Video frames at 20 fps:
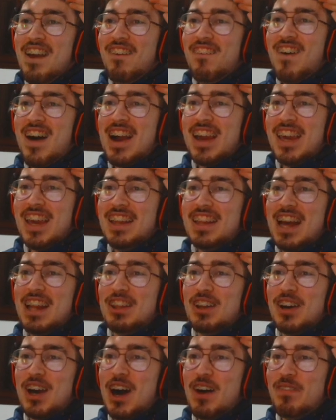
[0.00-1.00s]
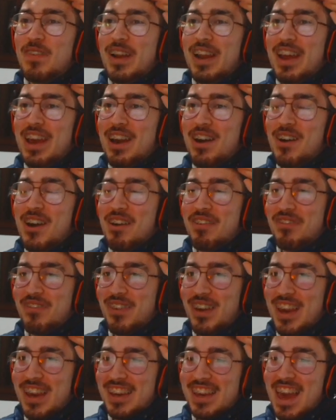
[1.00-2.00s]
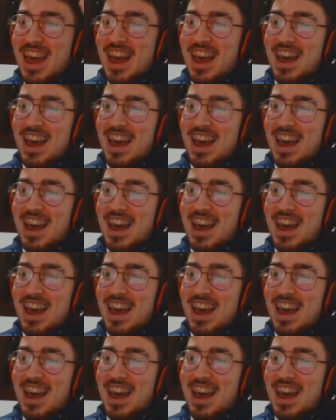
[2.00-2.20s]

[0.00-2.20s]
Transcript: Guaki, te ha tocado Pelé o es fake.